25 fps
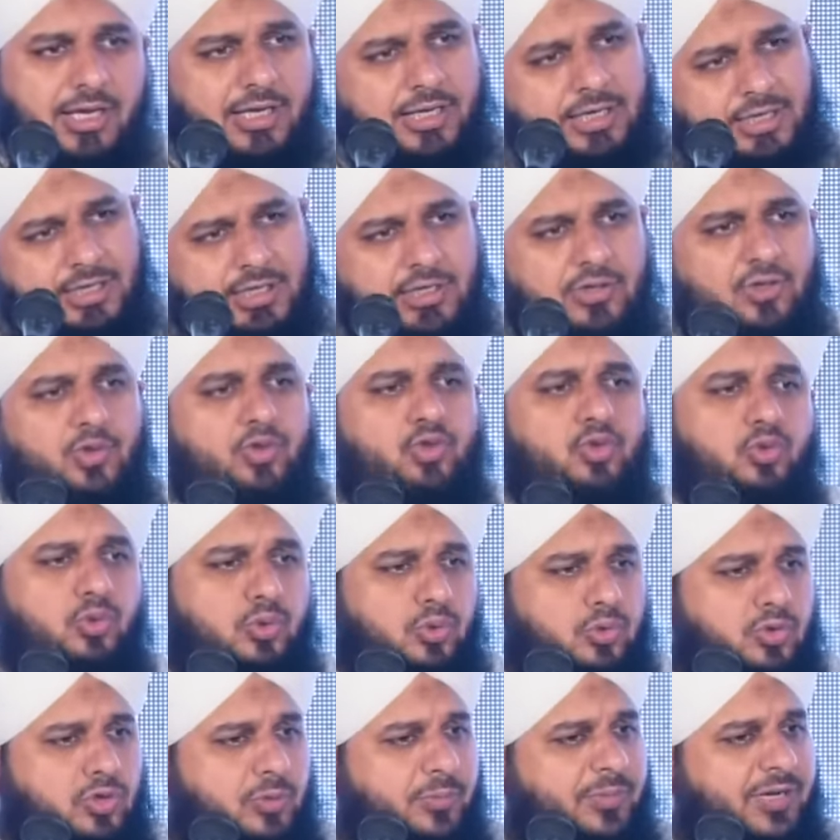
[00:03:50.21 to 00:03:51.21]
अल्लाह
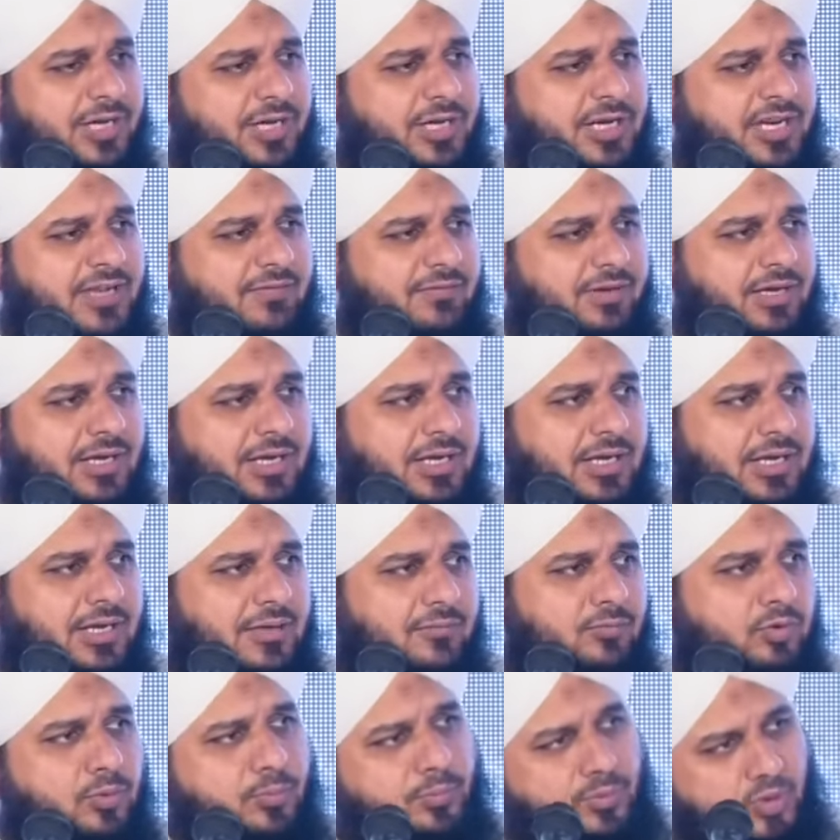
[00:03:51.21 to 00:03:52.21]
रसूल को मानने वाला
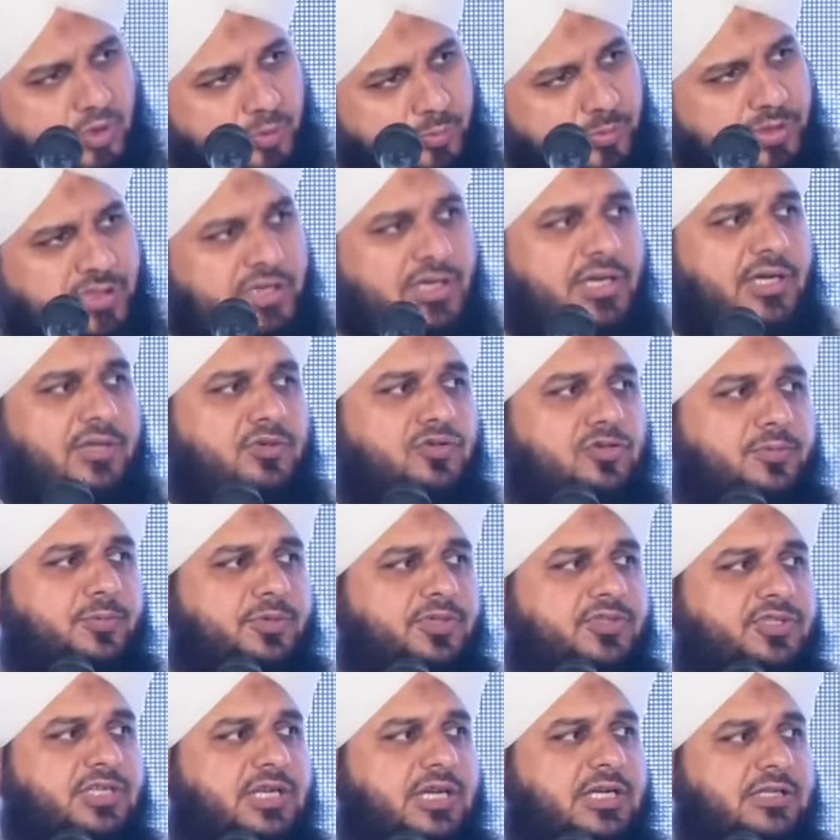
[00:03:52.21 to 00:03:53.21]
वो मोमिन है तो
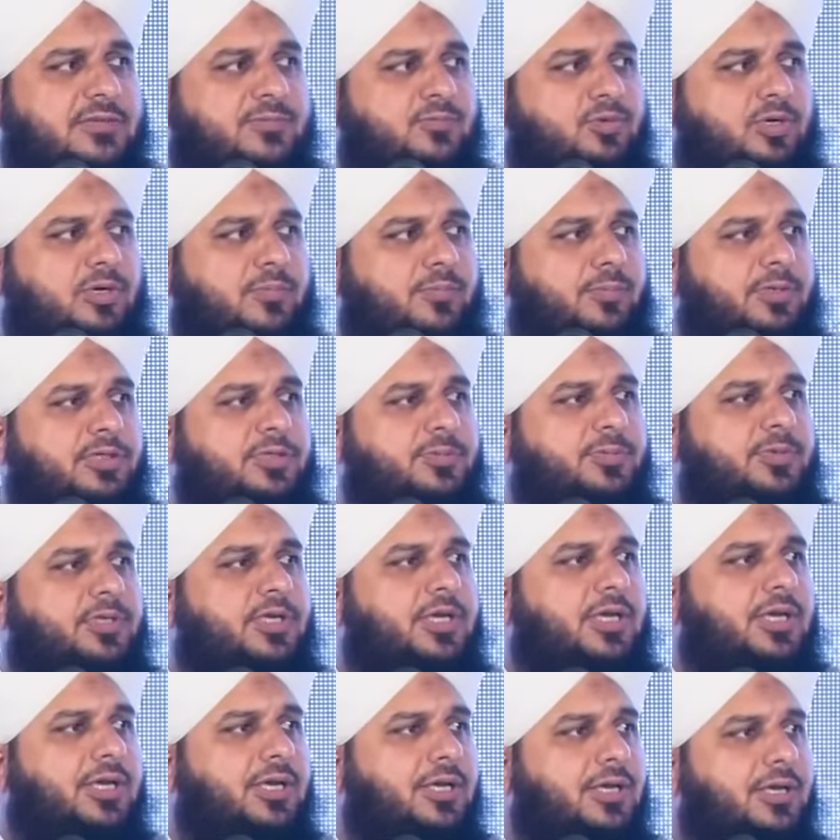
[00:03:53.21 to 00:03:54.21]
फिर साथ मोहब्बत भी
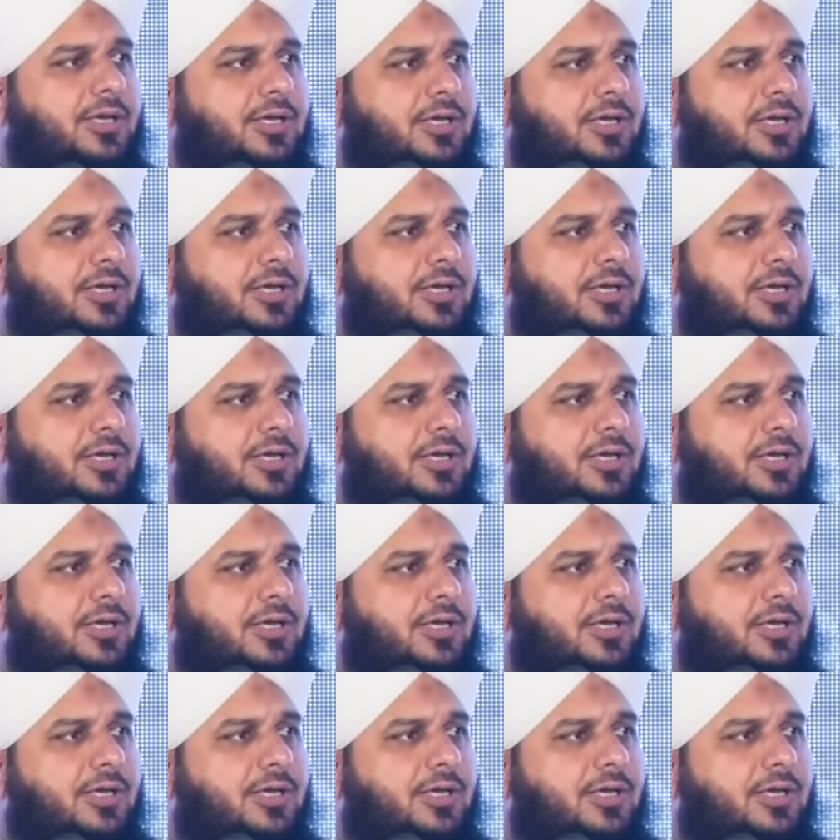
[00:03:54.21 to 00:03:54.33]
है